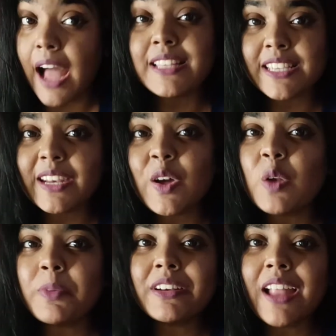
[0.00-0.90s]
আজকের
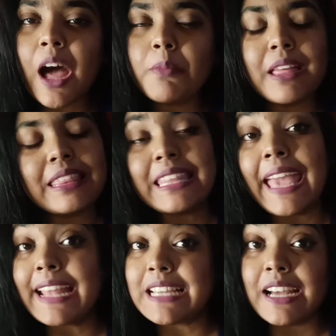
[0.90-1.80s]
গল্পের নাম দি
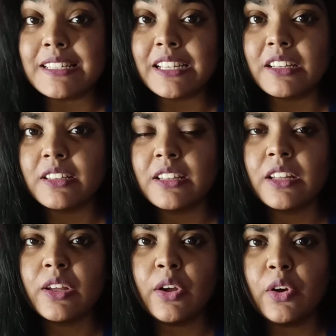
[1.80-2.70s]
হেড হান্টার
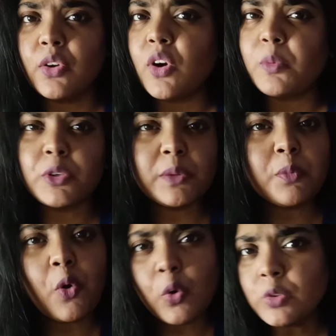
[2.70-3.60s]
গল্পটি
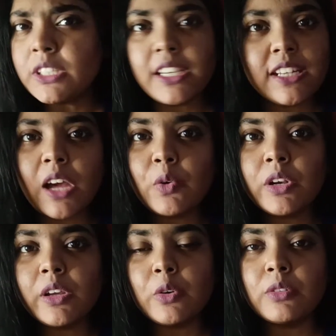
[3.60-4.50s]
ভৌতিক না
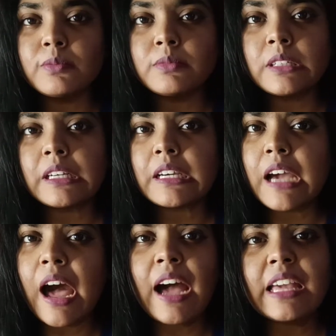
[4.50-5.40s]
হলেও
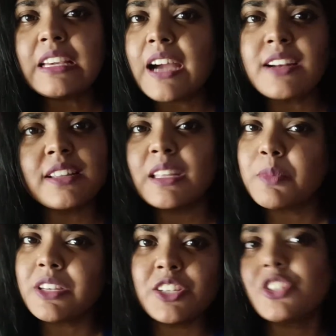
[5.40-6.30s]
গায়ে কাটা
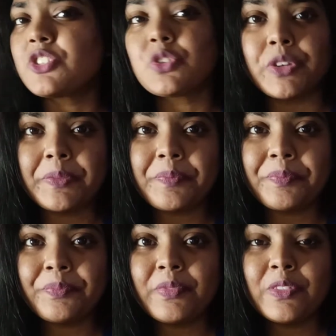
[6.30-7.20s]
দেবে নিশ্চয়
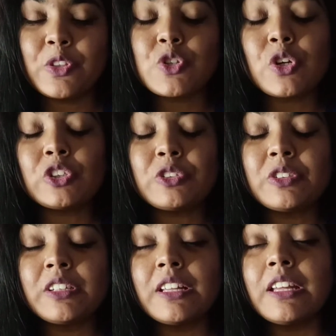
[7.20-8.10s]
তো চলো
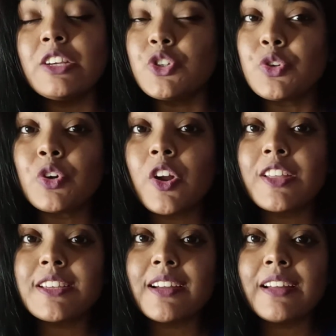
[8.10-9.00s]
শুরু করা
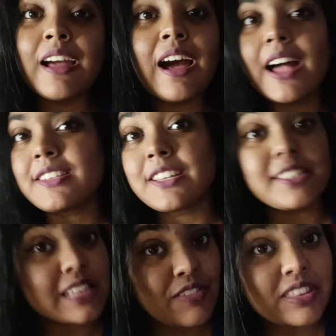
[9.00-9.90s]
যাক আজকের
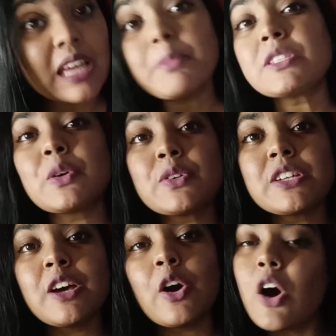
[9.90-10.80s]
সেভেন্থ এপিসোড
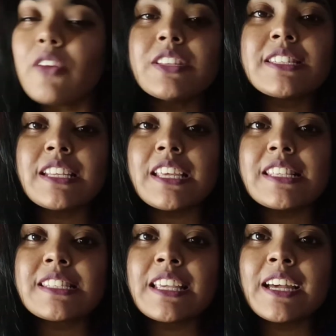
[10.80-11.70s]
অফ দি
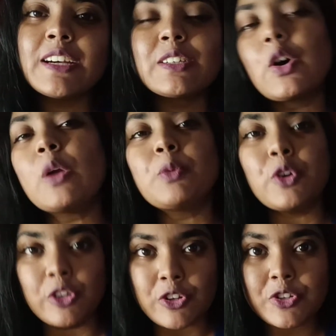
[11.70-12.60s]
সিরিজ গল্প
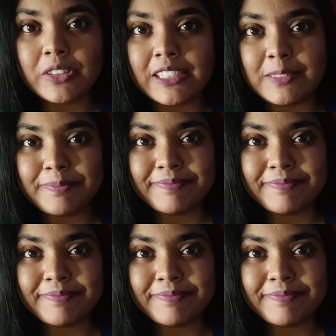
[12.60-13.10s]
হলেও সত্যি